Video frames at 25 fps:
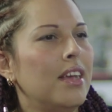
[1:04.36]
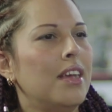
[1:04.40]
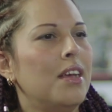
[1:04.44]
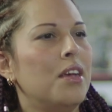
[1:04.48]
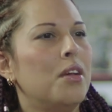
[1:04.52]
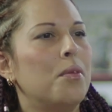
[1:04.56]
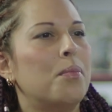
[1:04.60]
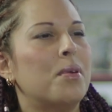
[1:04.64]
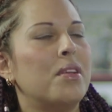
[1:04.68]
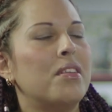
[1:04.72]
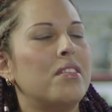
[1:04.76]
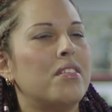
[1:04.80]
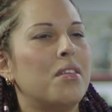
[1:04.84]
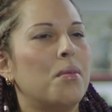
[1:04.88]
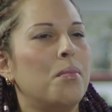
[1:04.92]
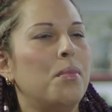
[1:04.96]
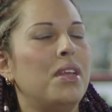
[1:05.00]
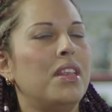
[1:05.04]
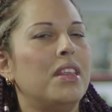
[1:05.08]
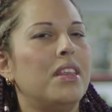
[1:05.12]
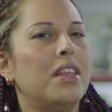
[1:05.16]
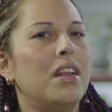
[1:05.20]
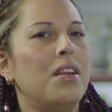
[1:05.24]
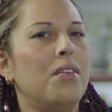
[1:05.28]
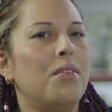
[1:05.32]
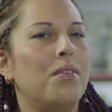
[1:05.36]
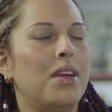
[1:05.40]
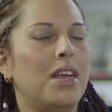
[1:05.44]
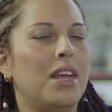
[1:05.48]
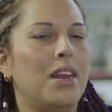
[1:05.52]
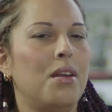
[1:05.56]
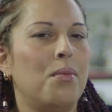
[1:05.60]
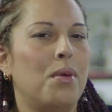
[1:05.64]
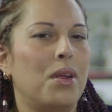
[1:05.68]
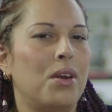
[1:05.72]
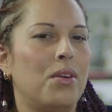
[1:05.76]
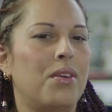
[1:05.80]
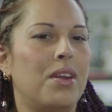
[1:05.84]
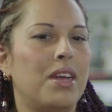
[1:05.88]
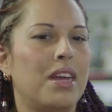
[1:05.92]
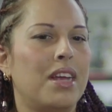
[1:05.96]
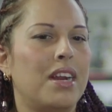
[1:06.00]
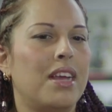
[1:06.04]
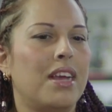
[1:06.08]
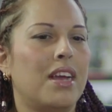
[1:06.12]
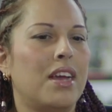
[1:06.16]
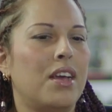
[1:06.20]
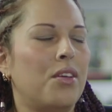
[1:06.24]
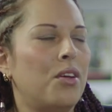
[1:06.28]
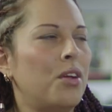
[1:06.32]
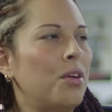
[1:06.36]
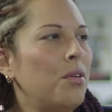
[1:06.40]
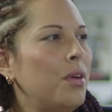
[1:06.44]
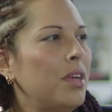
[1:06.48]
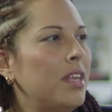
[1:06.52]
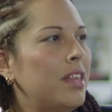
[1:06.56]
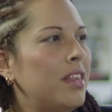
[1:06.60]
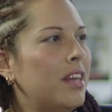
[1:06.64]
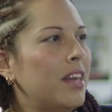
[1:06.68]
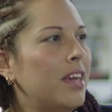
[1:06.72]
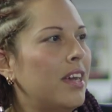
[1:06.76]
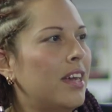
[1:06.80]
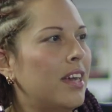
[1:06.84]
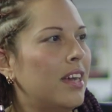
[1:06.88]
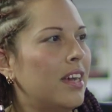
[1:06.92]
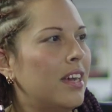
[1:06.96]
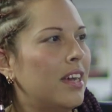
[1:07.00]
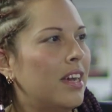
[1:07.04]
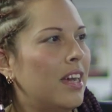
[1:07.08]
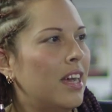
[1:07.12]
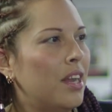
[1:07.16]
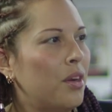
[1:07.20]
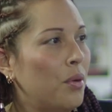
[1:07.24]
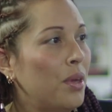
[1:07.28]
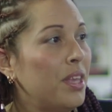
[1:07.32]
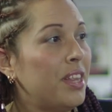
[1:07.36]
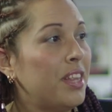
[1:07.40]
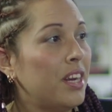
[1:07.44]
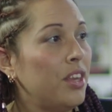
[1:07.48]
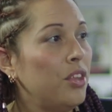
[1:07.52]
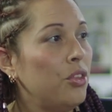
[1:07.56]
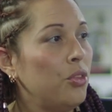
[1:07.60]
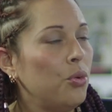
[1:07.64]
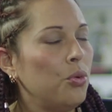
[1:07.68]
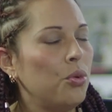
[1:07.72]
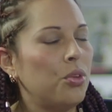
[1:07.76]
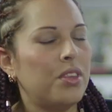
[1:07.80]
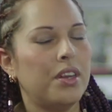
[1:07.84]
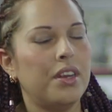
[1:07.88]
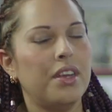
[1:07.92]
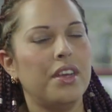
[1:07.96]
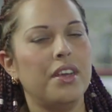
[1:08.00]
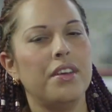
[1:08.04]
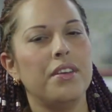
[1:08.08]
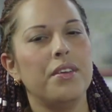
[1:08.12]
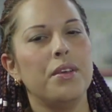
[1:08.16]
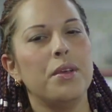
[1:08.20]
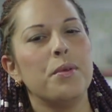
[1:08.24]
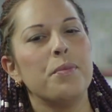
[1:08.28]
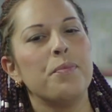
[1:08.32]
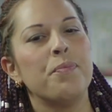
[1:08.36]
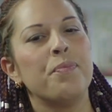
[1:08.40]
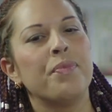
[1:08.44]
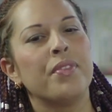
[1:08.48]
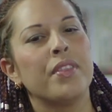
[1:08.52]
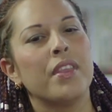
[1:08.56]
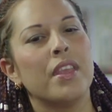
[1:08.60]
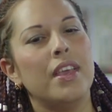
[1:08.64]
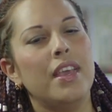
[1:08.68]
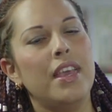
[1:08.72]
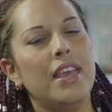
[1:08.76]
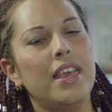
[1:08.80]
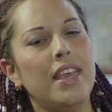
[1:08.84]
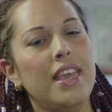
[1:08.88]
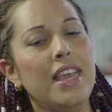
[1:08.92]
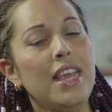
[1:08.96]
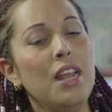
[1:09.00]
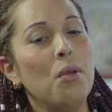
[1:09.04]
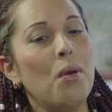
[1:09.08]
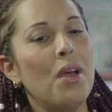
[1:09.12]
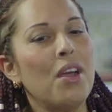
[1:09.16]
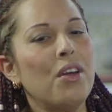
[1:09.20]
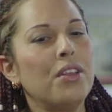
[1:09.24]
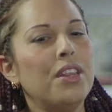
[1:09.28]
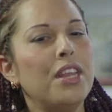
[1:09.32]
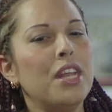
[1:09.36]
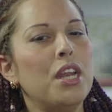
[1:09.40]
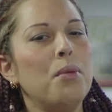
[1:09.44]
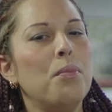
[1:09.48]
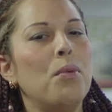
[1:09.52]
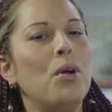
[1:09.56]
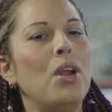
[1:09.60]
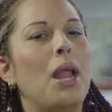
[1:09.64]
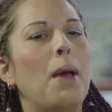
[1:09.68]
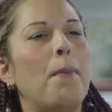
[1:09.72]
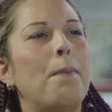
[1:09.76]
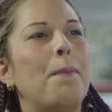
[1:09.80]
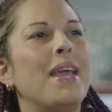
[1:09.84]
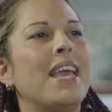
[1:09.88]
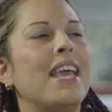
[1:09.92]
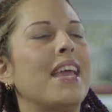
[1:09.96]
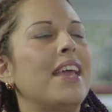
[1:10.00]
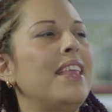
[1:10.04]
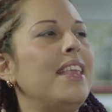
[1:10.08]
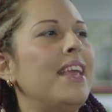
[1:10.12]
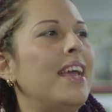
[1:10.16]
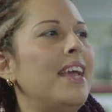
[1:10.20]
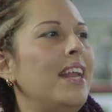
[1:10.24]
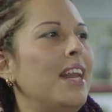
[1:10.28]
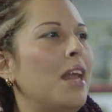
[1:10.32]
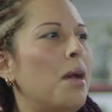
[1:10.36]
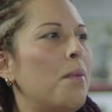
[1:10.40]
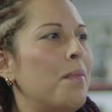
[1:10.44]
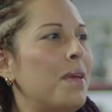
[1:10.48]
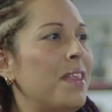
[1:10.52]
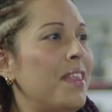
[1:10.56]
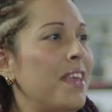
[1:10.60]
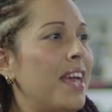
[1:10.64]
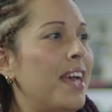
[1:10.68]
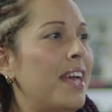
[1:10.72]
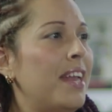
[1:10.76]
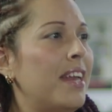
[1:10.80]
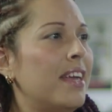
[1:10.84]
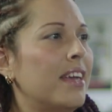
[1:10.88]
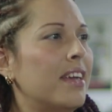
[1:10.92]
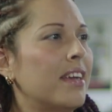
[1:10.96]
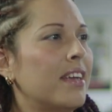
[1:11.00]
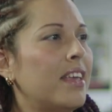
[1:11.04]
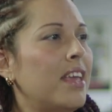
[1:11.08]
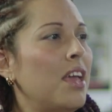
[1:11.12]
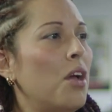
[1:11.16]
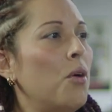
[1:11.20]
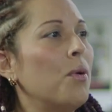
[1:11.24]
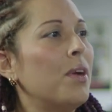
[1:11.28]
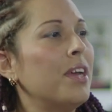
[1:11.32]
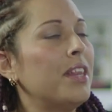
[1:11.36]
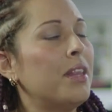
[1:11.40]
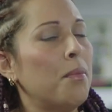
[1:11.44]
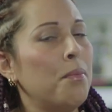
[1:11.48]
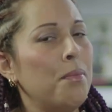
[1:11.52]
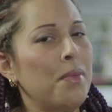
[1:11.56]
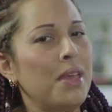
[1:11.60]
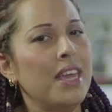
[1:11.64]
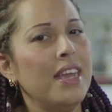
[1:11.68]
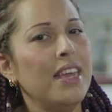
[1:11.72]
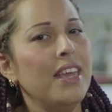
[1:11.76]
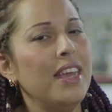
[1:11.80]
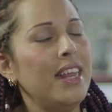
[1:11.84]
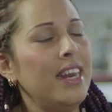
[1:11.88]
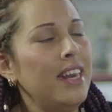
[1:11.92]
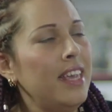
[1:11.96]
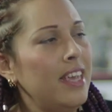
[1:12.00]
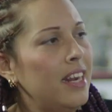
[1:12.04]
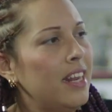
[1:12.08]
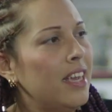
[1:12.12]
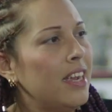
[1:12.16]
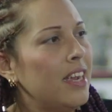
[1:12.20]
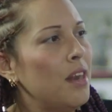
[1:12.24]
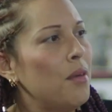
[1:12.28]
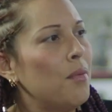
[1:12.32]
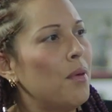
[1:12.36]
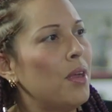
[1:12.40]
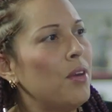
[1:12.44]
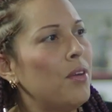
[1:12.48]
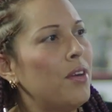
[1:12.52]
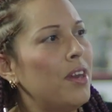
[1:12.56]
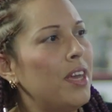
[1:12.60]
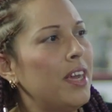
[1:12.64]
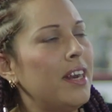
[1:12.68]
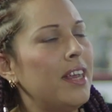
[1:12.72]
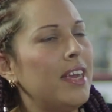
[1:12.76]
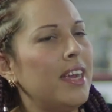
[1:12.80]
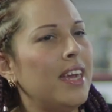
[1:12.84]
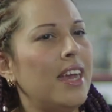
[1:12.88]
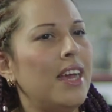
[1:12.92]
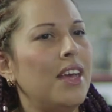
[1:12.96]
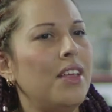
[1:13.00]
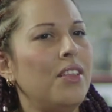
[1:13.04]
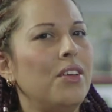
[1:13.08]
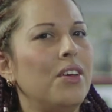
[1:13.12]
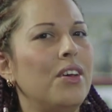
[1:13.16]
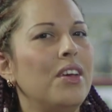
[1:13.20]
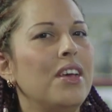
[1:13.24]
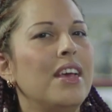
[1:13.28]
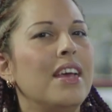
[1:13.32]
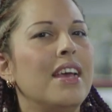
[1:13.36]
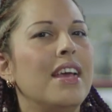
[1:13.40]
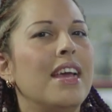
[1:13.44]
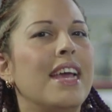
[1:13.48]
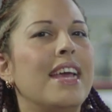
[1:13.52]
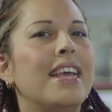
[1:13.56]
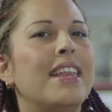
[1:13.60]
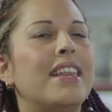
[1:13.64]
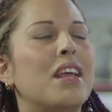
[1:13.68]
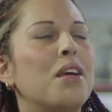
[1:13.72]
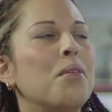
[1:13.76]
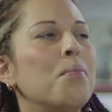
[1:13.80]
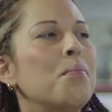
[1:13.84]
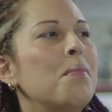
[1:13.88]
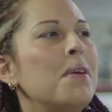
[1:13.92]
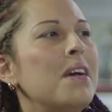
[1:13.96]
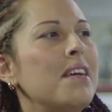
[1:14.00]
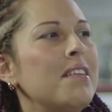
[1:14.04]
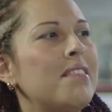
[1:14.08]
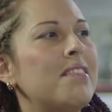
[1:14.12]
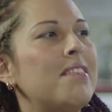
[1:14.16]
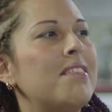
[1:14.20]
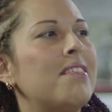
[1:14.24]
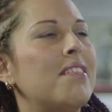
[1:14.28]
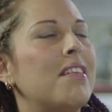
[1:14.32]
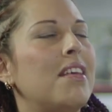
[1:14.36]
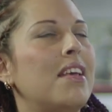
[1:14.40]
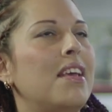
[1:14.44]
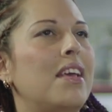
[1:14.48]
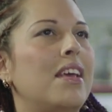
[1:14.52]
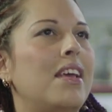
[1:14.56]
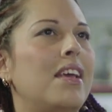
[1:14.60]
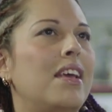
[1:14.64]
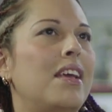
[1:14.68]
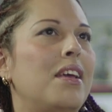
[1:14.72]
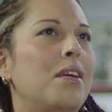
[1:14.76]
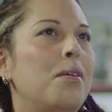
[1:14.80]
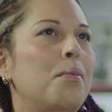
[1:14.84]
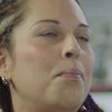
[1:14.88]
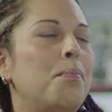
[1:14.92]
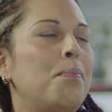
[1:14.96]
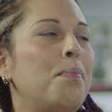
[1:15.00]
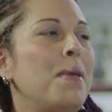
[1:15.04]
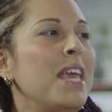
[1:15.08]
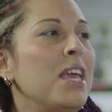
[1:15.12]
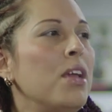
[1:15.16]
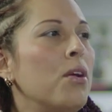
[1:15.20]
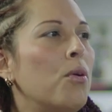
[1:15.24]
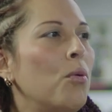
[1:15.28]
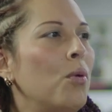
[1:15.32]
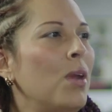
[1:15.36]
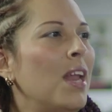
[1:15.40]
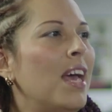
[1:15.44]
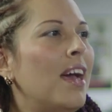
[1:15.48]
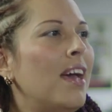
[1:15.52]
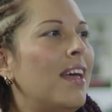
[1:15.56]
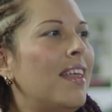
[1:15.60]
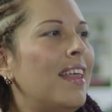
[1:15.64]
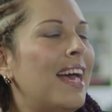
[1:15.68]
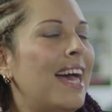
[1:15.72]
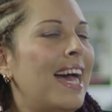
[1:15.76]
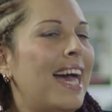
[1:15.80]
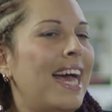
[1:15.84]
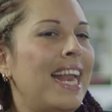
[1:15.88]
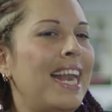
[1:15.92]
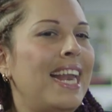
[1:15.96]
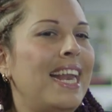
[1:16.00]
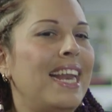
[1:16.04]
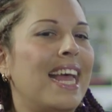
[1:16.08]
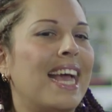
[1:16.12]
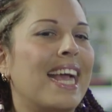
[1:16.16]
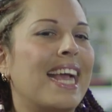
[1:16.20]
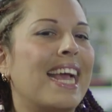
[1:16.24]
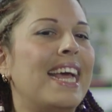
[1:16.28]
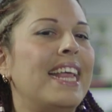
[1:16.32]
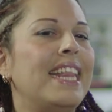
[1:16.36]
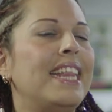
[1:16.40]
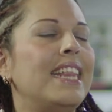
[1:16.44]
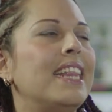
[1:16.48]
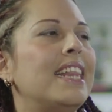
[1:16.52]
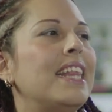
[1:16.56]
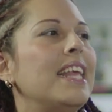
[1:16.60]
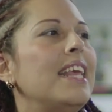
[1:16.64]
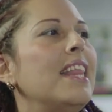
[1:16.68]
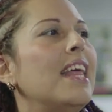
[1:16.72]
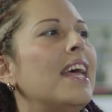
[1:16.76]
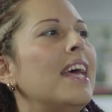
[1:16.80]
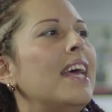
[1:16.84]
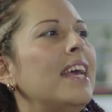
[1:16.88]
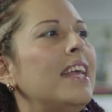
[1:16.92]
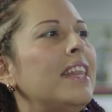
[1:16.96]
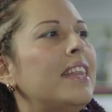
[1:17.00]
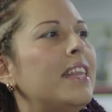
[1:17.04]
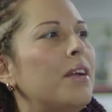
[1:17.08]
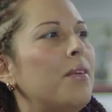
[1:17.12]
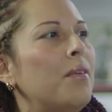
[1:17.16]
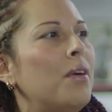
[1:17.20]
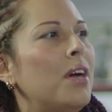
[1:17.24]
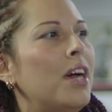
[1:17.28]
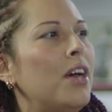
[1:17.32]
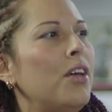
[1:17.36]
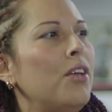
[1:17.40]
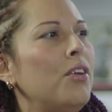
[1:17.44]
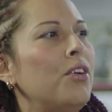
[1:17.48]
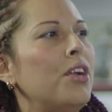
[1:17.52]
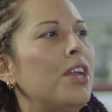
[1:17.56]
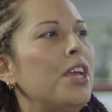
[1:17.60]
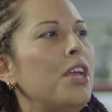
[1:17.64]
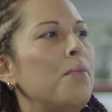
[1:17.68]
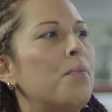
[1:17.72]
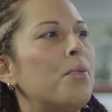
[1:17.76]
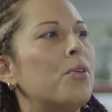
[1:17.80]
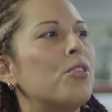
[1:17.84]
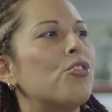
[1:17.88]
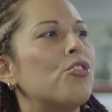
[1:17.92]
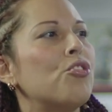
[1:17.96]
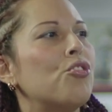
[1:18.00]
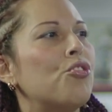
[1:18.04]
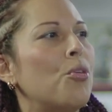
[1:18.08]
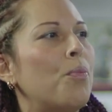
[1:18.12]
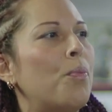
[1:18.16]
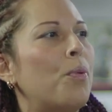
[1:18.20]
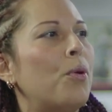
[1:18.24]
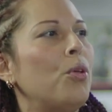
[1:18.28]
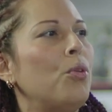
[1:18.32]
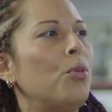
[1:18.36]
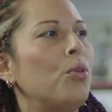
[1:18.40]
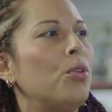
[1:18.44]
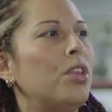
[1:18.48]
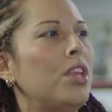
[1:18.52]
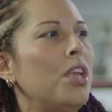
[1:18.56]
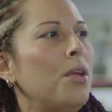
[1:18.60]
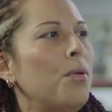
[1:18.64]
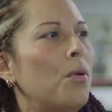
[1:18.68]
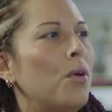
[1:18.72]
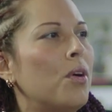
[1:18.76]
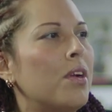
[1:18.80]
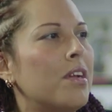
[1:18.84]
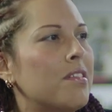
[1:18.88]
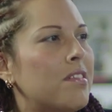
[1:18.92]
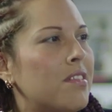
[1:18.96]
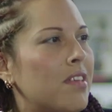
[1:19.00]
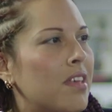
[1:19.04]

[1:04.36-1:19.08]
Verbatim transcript: precisamente el, valor agregado a nuestra, a nuestra industria. Eh, y luego tenemos las pequeñas y las medianas, que aunque también generan el valor agregado, están más eh, vinculadas a la cantidad de trabajadores y procesos productivos que se